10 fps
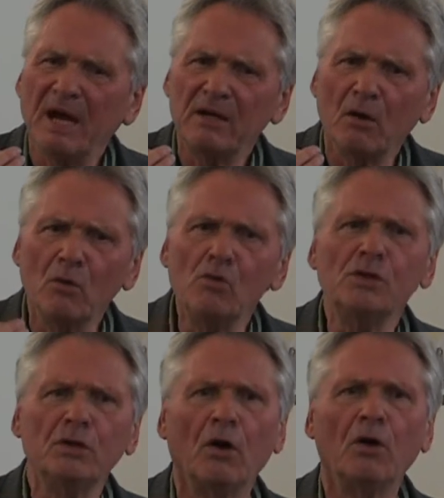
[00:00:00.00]
einer
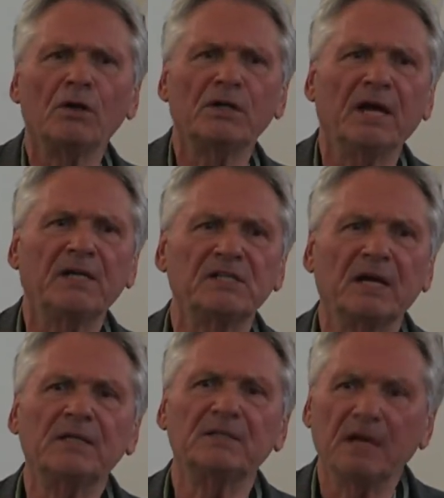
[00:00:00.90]
ungeheuren
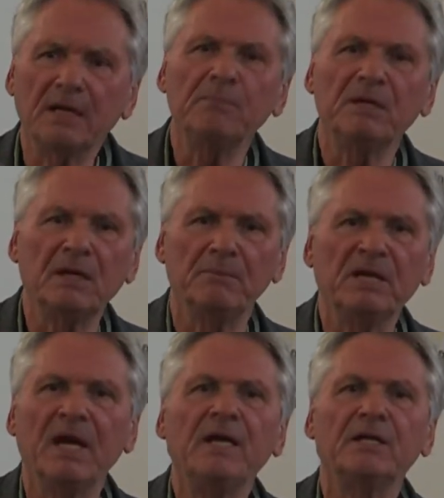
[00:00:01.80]
Exaktheit mit dem
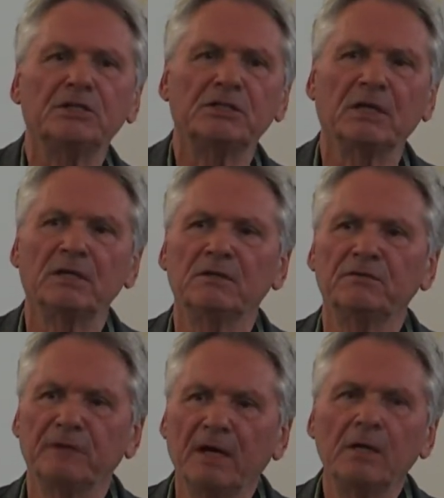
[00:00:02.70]
Gegenstand
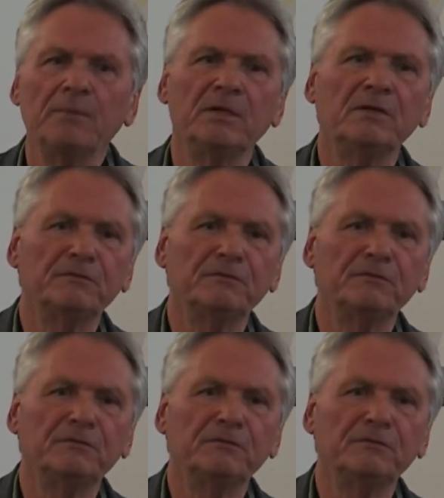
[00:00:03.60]
Farbe,